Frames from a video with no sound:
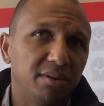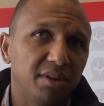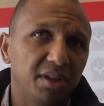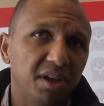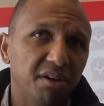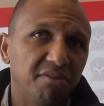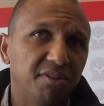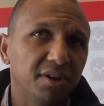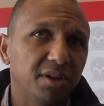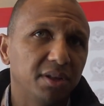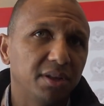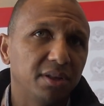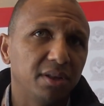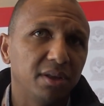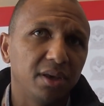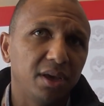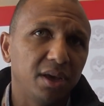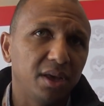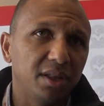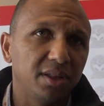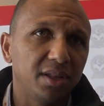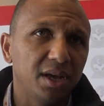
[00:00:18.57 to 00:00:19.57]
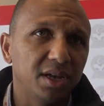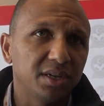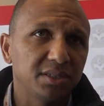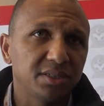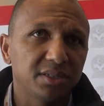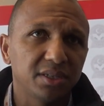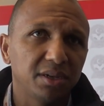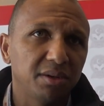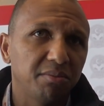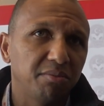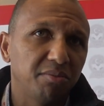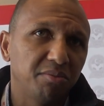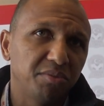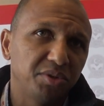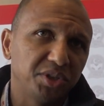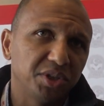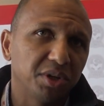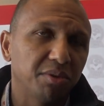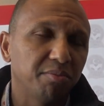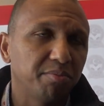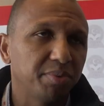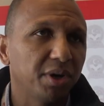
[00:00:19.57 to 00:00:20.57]
devam ederse
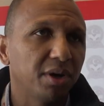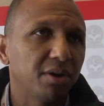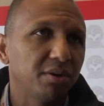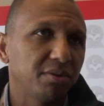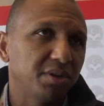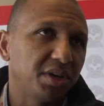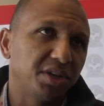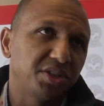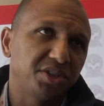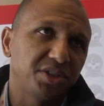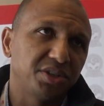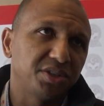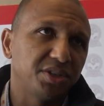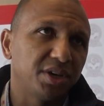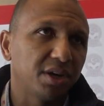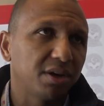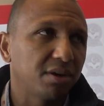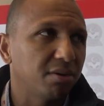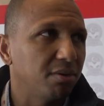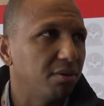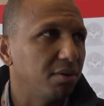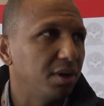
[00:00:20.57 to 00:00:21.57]
şampiyon yaşayacak.